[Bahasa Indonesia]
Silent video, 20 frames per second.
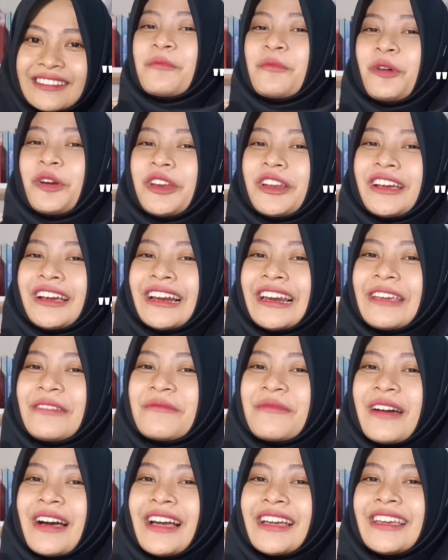Poin
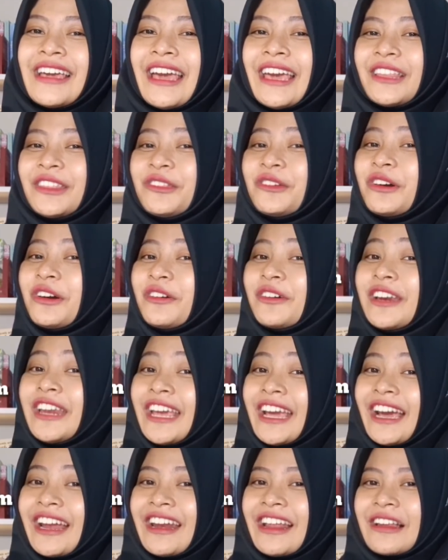kelima yaitu
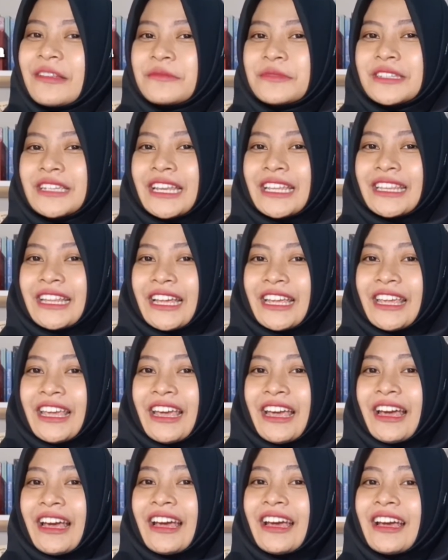keunikan dalam
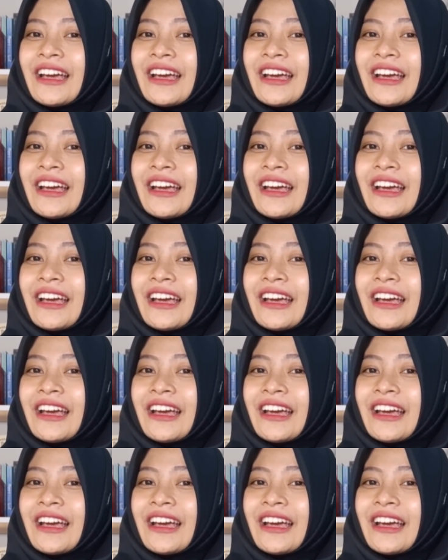ceritanya.